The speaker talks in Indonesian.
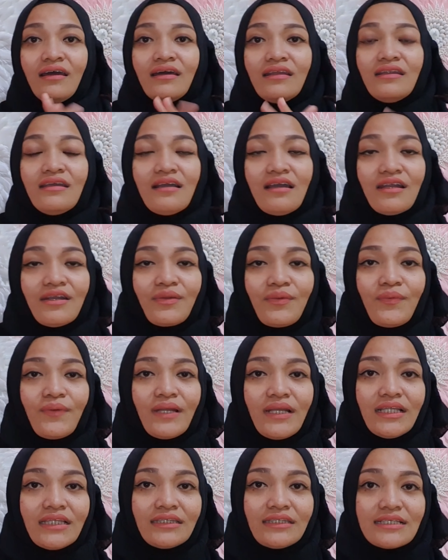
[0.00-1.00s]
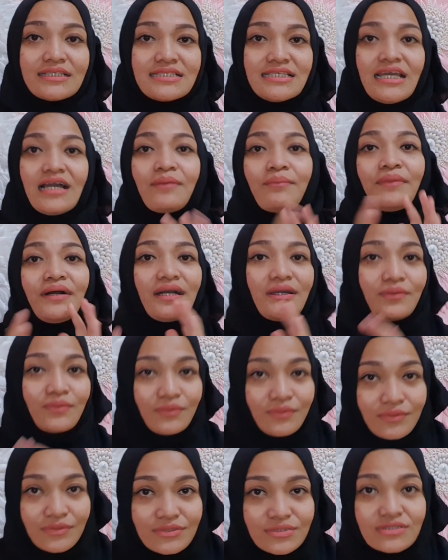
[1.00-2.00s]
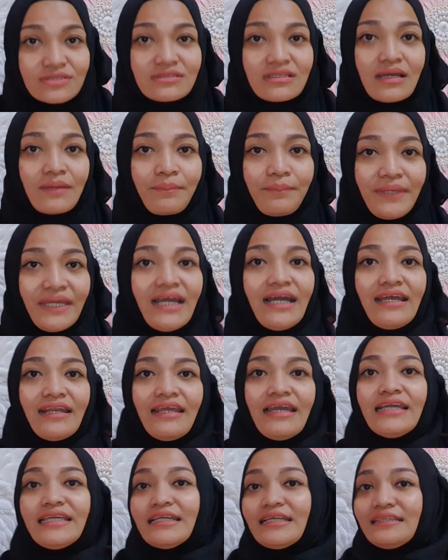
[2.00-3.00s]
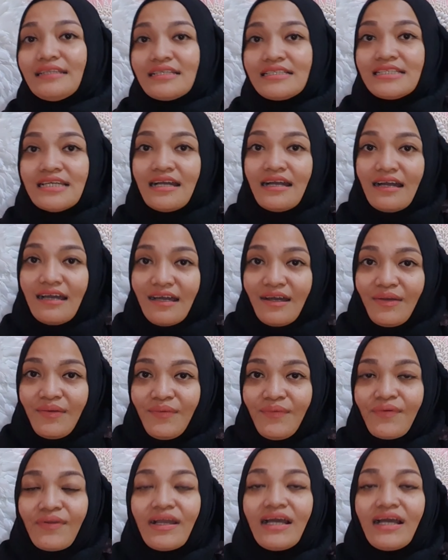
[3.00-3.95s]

dengan kualitas yang bagus tapi harganya terjangkau,